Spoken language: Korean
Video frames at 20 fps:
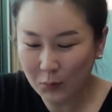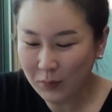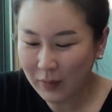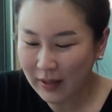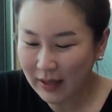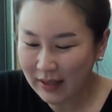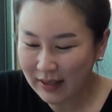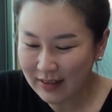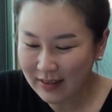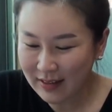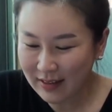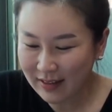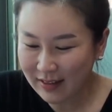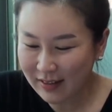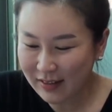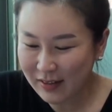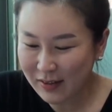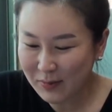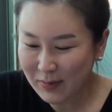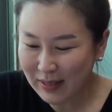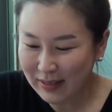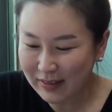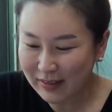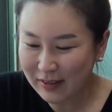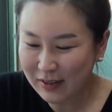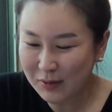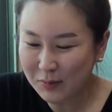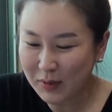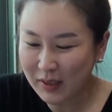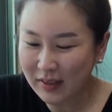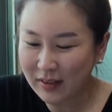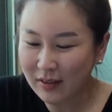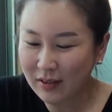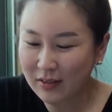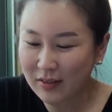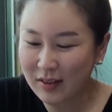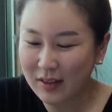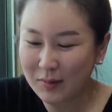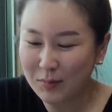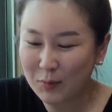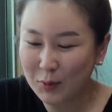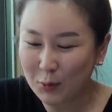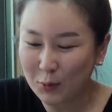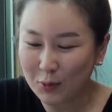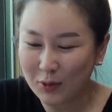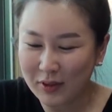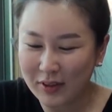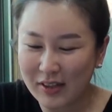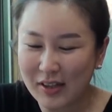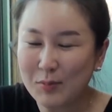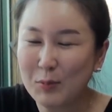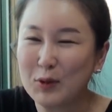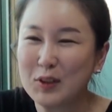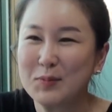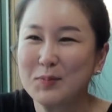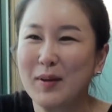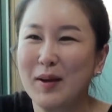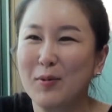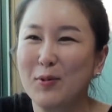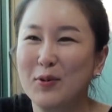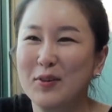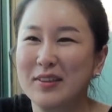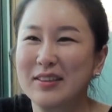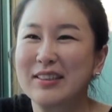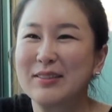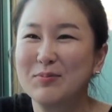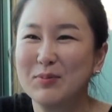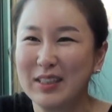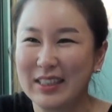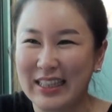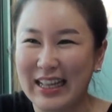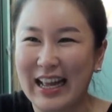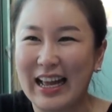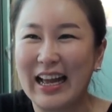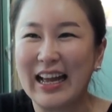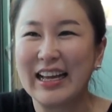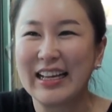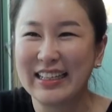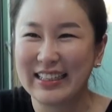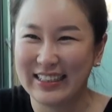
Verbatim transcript: 홈페이지를 만들 미디어 팀 요원을 모집하고 있습니다.